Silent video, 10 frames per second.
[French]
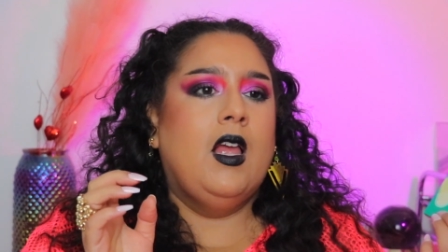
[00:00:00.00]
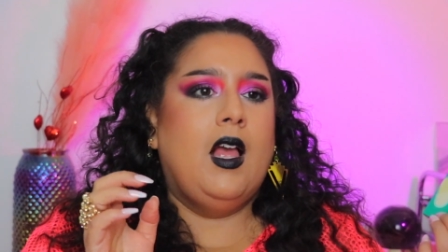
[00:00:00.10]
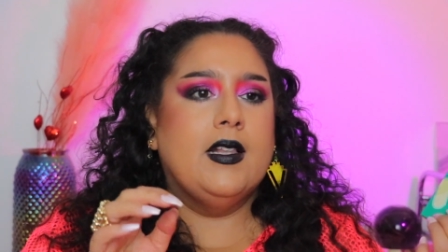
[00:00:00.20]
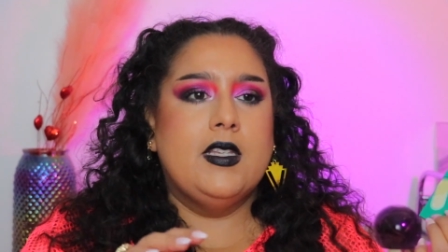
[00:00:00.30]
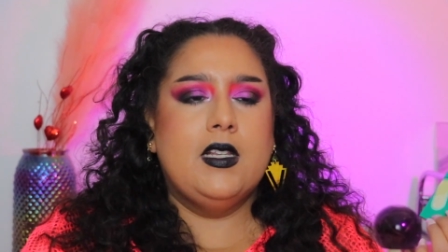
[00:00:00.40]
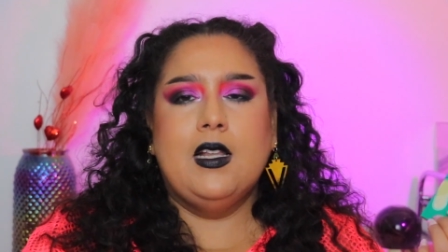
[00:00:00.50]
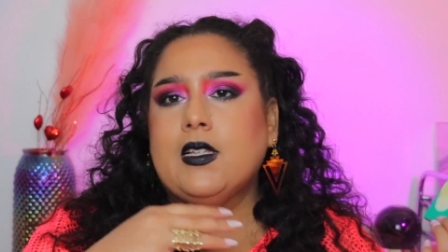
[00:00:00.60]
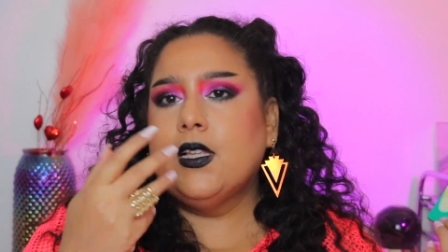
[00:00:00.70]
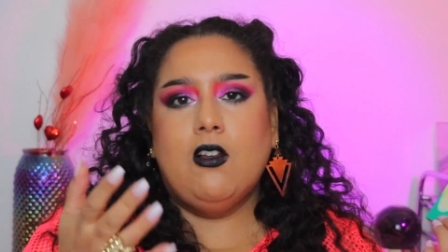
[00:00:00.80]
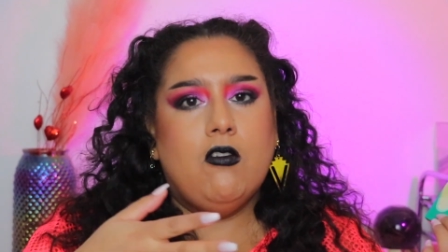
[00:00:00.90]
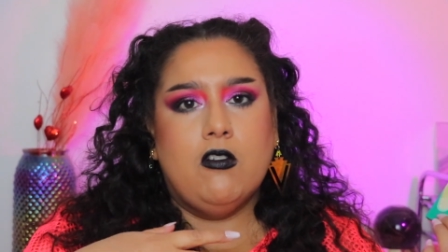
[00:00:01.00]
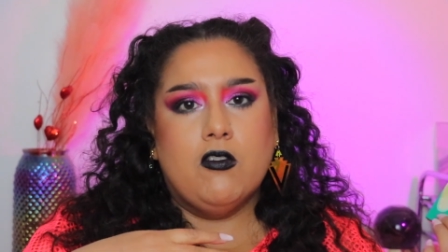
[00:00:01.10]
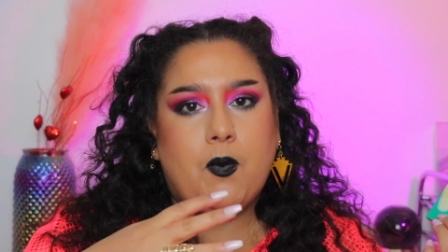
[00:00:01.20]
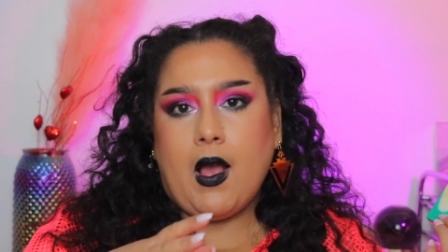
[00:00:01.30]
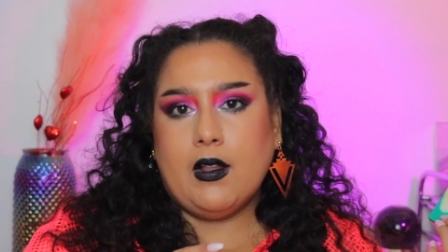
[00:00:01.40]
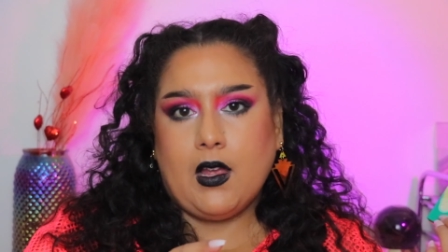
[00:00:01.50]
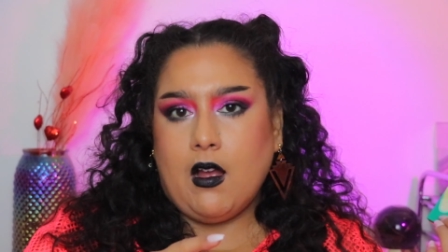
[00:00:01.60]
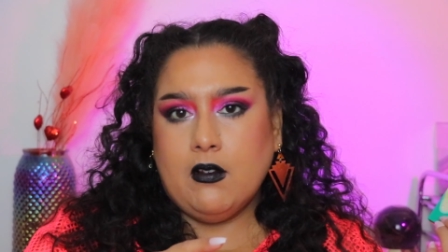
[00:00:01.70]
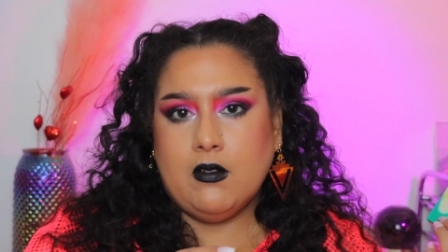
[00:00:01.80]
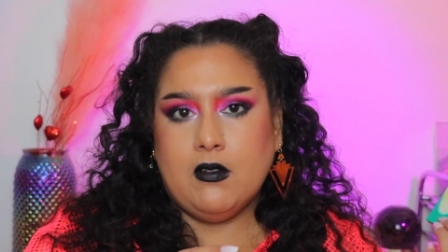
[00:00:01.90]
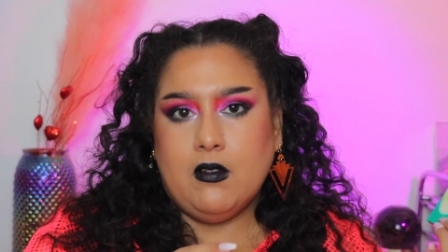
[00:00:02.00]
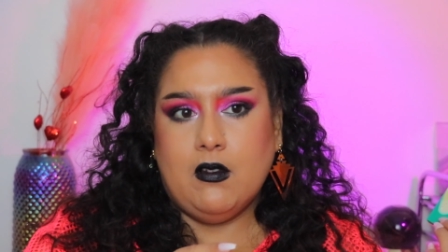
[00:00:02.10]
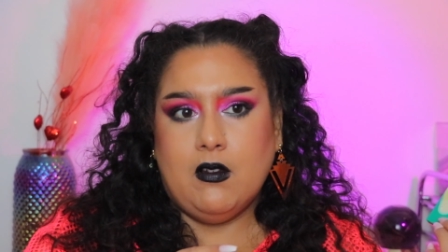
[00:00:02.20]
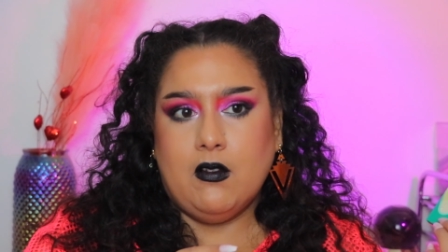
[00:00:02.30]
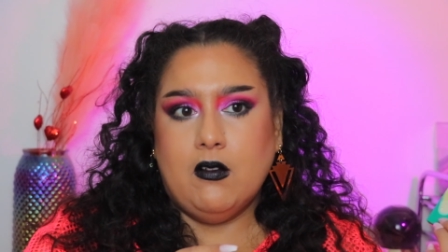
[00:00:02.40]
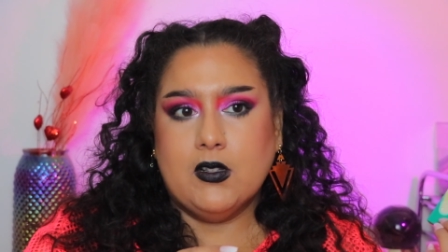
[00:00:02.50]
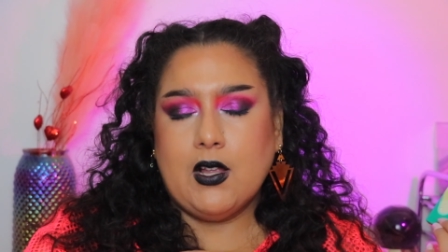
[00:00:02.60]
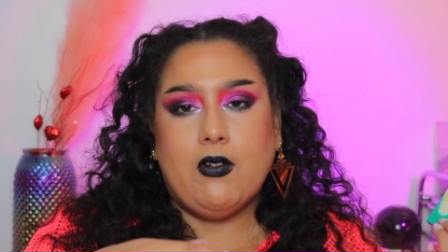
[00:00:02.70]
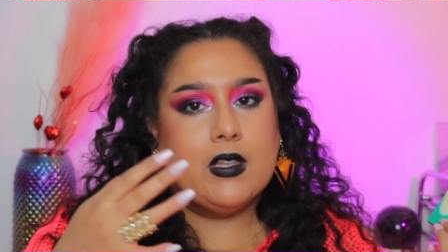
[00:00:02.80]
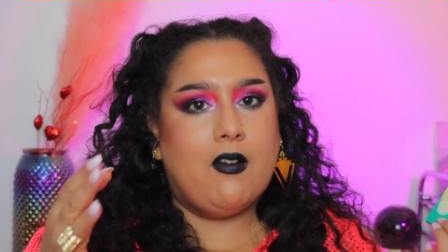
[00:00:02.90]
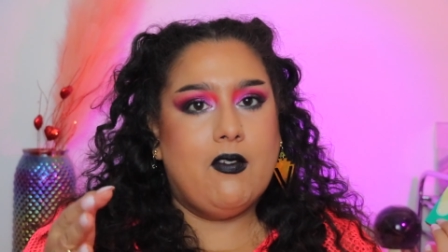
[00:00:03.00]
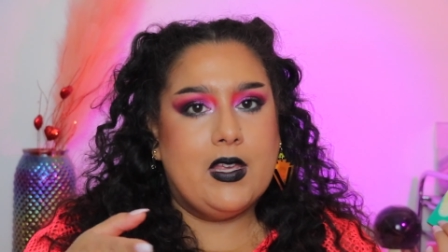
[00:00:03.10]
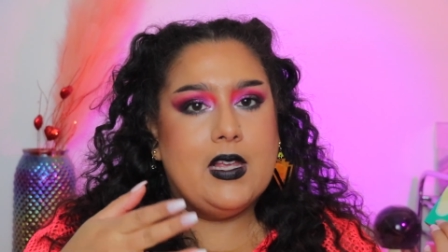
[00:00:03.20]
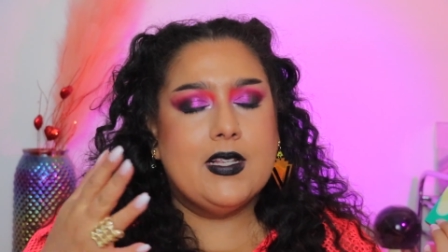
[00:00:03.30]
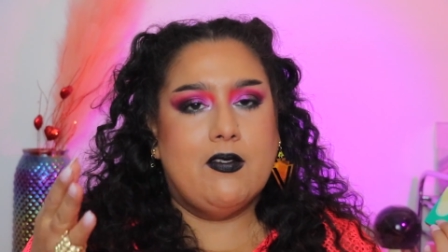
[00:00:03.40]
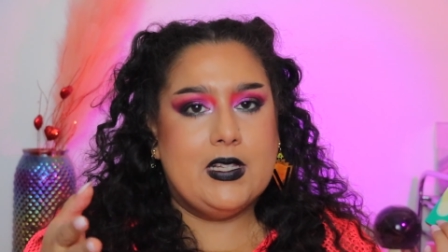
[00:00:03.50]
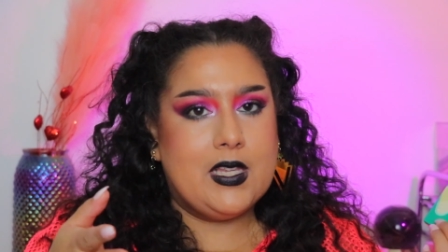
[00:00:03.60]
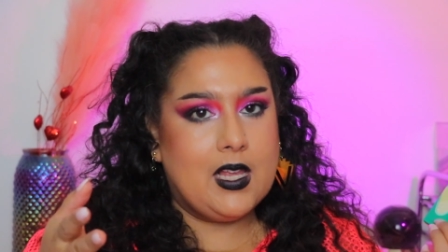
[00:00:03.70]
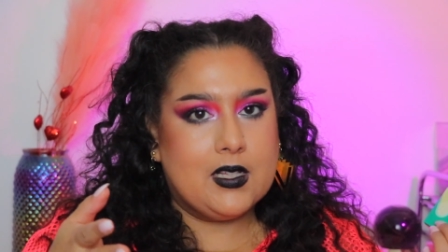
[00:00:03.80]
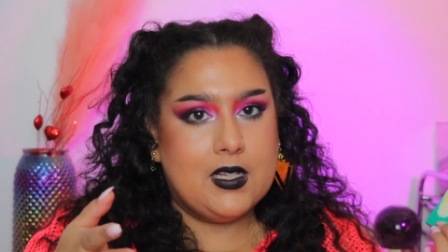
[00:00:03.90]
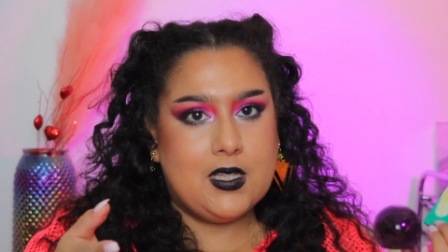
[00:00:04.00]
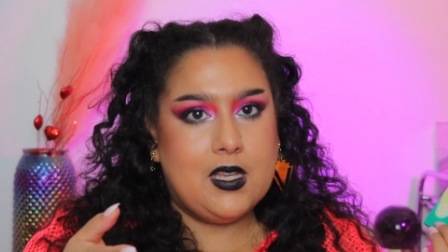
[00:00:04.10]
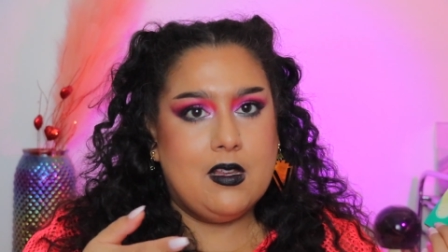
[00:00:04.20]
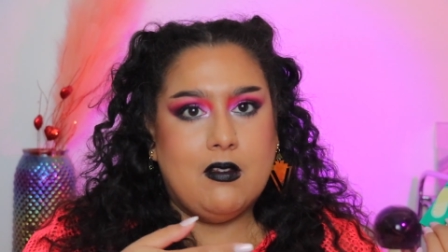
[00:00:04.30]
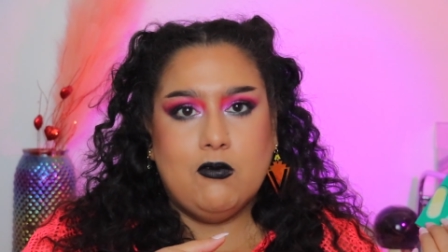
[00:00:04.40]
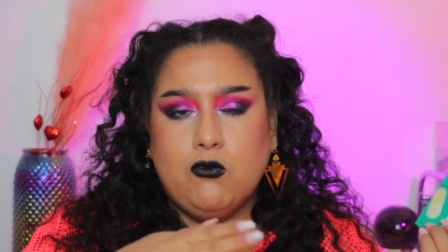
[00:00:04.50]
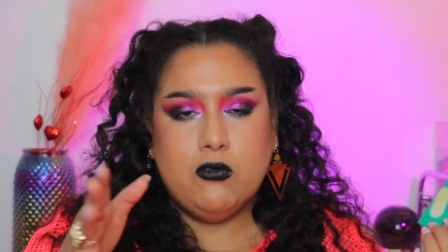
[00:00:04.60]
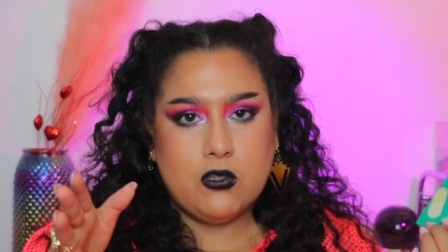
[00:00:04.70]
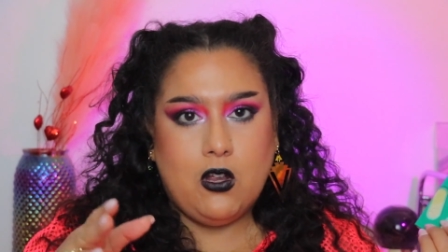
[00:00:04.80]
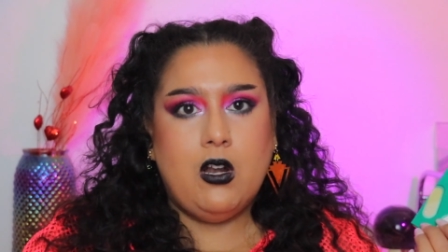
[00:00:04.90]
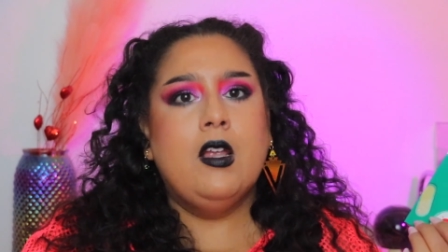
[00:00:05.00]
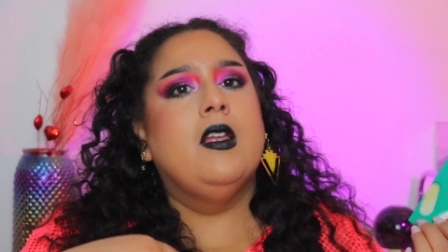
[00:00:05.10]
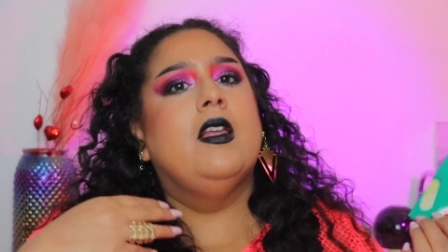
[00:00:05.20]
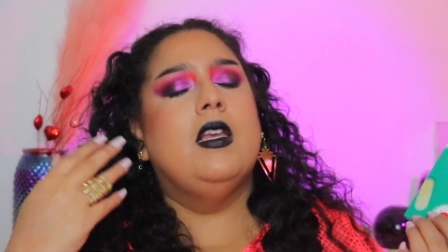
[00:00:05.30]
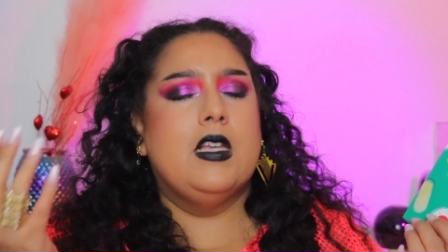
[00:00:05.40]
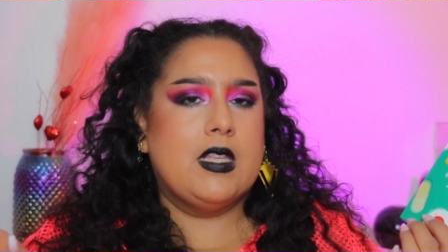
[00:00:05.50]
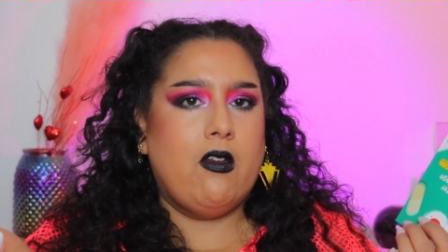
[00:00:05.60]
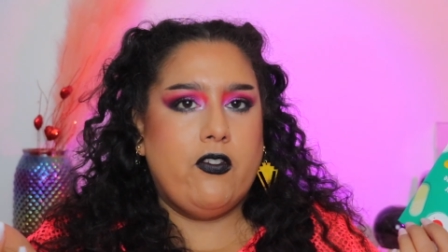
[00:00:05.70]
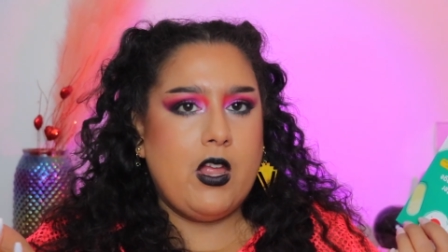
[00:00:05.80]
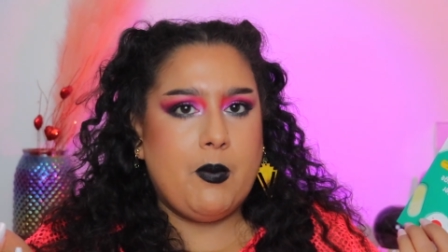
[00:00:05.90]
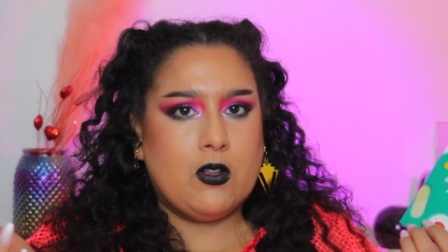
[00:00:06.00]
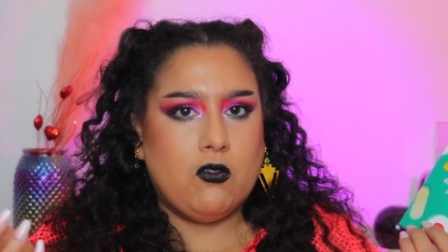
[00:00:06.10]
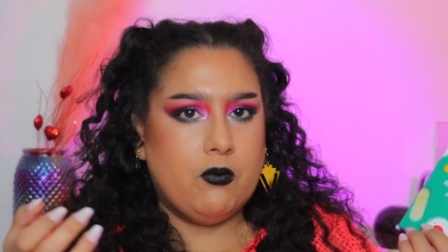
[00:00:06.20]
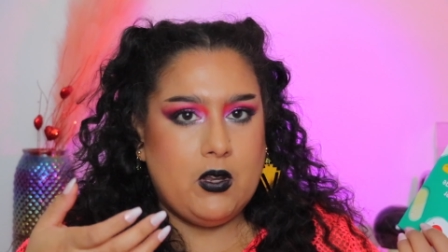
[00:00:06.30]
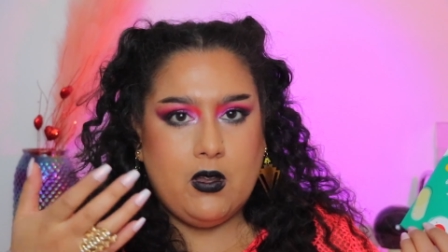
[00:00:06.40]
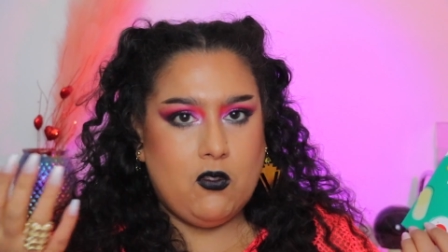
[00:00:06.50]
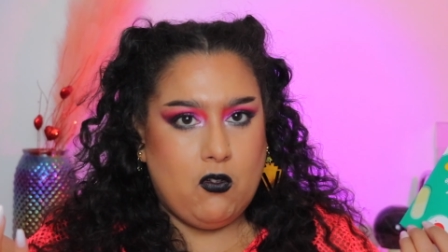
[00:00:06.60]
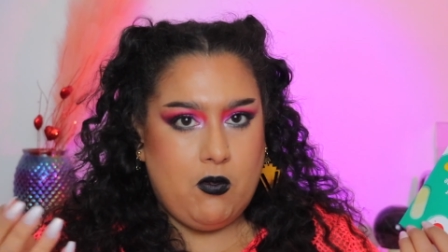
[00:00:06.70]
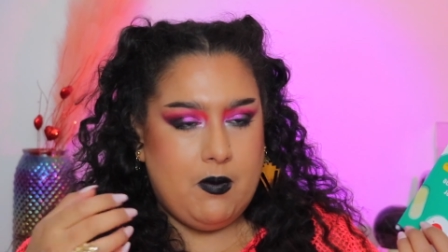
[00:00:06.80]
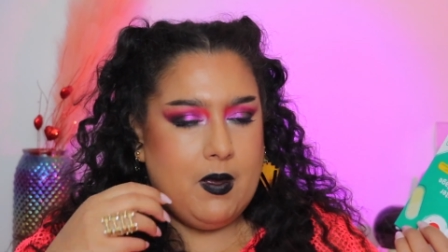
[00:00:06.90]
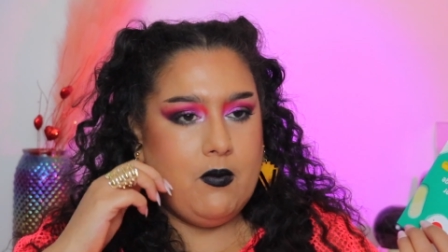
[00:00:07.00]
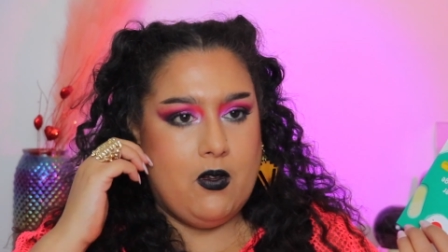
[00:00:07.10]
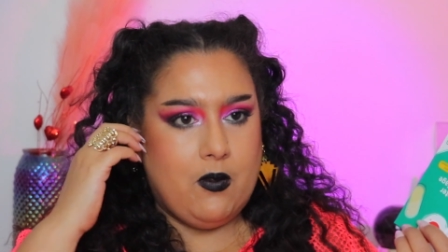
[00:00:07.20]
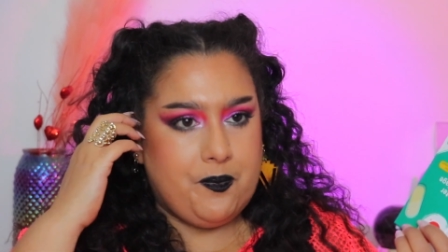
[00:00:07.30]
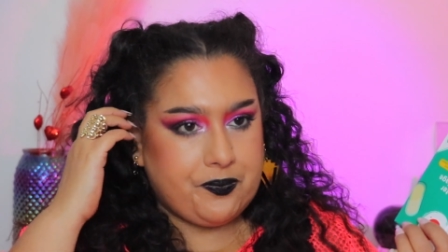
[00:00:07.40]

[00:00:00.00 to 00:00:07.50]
Elle dit laissez le sparadrap, euh, ça va travailler, ça va cicatriser tout seul et ça va finir par tomber de lui-même euh,